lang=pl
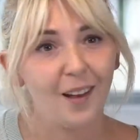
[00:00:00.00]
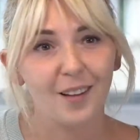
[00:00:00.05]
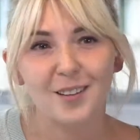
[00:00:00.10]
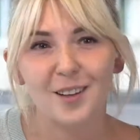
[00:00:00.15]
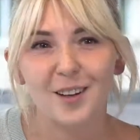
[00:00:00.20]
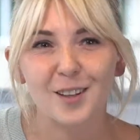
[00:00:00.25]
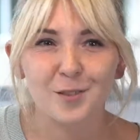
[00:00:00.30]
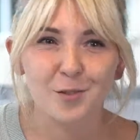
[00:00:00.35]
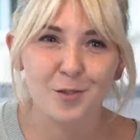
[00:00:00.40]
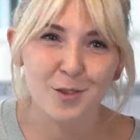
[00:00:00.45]

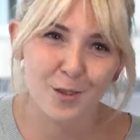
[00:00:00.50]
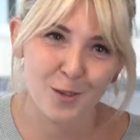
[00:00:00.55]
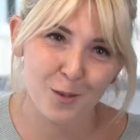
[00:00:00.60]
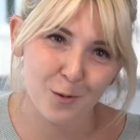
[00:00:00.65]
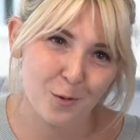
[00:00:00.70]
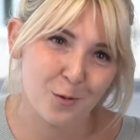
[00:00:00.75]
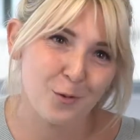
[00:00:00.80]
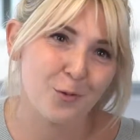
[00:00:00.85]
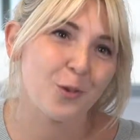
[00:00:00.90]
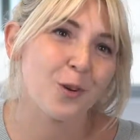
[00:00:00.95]
Teraz wszyscy
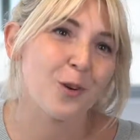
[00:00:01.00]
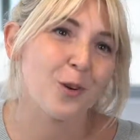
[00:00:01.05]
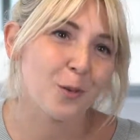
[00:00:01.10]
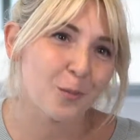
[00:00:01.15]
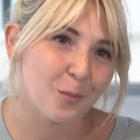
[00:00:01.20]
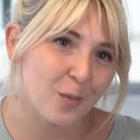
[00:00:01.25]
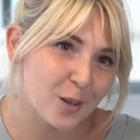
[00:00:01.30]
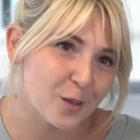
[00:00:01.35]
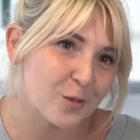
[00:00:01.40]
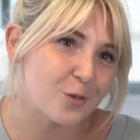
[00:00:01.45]
już
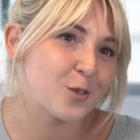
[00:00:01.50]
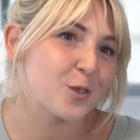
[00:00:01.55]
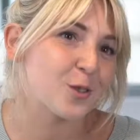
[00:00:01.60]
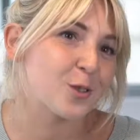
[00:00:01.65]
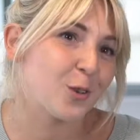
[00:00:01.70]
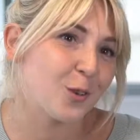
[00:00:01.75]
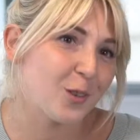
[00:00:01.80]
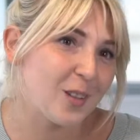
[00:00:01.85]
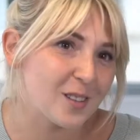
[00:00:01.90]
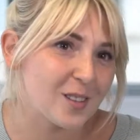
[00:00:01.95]
wolą mieć
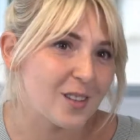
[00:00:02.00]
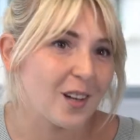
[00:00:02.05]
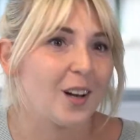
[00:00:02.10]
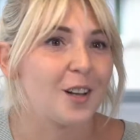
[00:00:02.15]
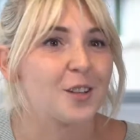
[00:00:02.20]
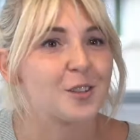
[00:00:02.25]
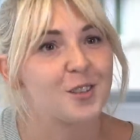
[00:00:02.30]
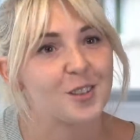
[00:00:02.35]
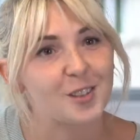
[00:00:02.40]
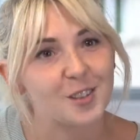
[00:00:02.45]
wszystko
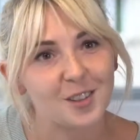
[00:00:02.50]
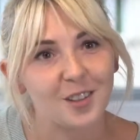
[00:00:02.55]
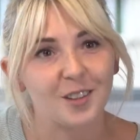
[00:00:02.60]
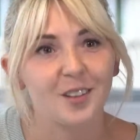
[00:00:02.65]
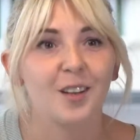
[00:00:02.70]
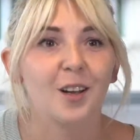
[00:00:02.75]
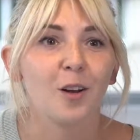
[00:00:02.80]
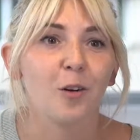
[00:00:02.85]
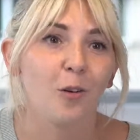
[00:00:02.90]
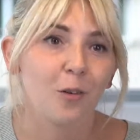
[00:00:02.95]
niezależne z
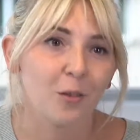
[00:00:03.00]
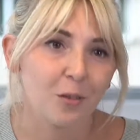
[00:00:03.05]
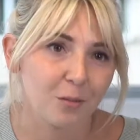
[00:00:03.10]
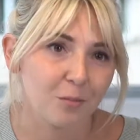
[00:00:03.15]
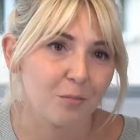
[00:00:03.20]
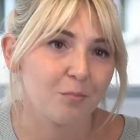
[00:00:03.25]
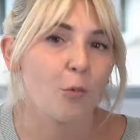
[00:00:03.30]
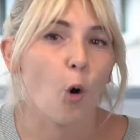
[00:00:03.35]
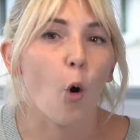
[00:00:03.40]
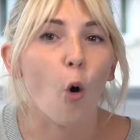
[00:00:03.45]
jednego
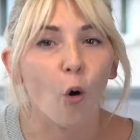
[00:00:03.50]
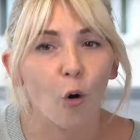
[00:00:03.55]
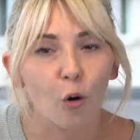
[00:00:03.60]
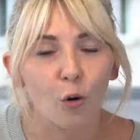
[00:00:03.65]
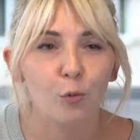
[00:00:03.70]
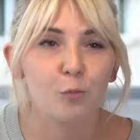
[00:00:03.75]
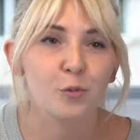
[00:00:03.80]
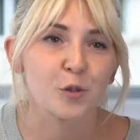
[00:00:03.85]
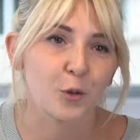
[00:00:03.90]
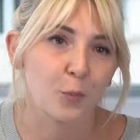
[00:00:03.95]

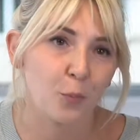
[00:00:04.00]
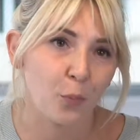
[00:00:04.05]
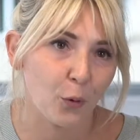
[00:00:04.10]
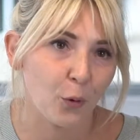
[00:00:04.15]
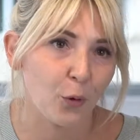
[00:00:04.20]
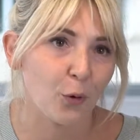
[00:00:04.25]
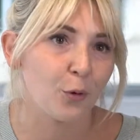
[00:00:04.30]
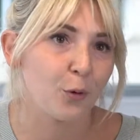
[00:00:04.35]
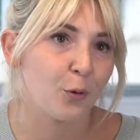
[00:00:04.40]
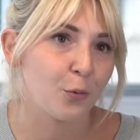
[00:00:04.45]
holu
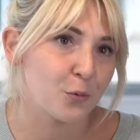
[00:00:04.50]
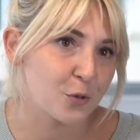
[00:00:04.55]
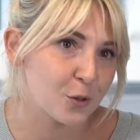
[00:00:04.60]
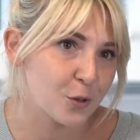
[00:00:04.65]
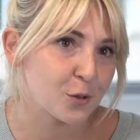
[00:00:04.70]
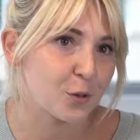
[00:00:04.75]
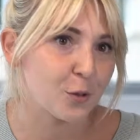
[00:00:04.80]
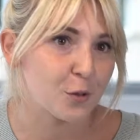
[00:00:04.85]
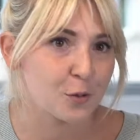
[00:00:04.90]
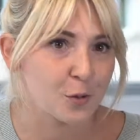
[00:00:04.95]
przedpokoju,
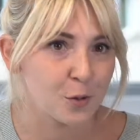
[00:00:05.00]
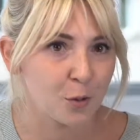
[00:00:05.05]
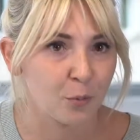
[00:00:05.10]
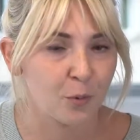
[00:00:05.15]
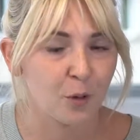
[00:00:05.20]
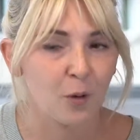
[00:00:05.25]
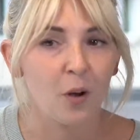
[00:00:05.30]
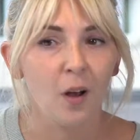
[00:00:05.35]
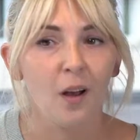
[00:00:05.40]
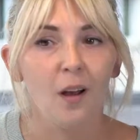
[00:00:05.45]
wszystko
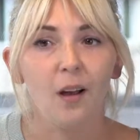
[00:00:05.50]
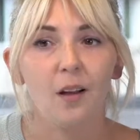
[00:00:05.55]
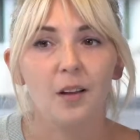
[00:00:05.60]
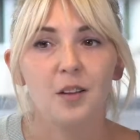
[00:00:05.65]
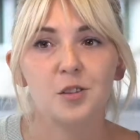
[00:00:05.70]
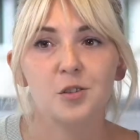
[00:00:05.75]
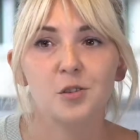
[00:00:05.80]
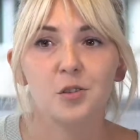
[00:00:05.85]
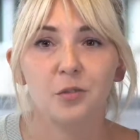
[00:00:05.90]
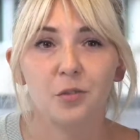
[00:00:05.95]
osobno.
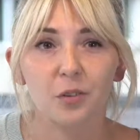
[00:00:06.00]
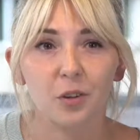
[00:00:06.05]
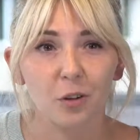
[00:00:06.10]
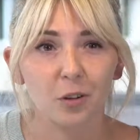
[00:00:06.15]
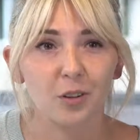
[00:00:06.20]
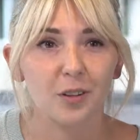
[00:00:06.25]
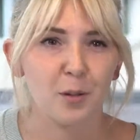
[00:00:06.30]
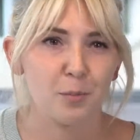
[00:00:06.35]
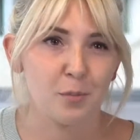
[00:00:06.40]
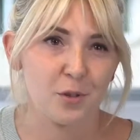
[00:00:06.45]
Jest to
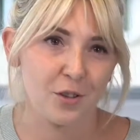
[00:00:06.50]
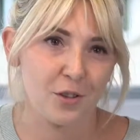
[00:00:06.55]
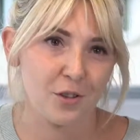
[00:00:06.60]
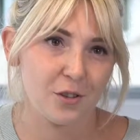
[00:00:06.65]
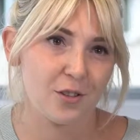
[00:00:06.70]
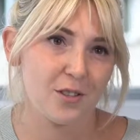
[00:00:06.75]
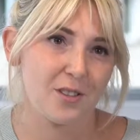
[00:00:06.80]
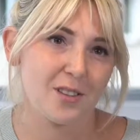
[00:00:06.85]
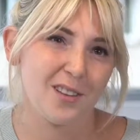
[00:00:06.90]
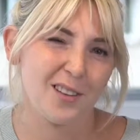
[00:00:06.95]
wygodne,
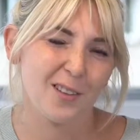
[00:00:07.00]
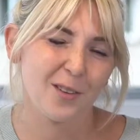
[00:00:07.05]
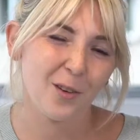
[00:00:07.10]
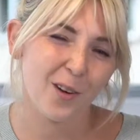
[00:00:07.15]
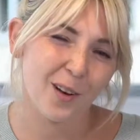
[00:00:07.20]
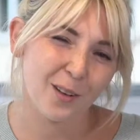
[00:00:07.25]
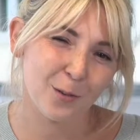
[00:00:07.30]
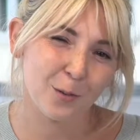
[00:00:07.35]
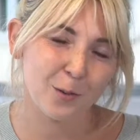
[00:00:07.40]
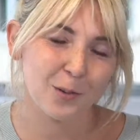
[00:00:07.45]
przejrzyste, no
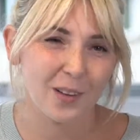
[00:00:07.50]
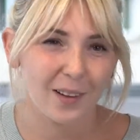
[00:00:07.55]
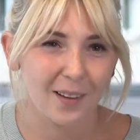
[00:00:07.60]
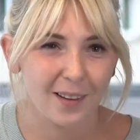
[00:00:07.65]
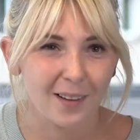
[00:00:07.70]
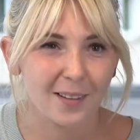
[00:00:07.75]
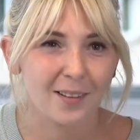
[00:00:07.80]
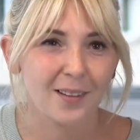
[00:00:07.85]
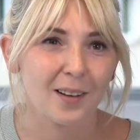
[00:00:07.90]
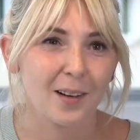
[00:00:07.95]
a tutaj
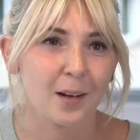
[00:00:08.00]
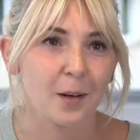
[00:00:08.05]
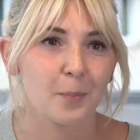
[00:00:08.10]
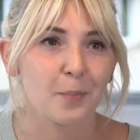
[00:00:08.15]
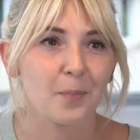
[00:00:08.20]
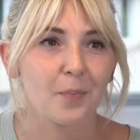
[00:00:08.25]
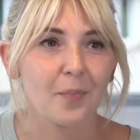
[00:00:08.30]
jednak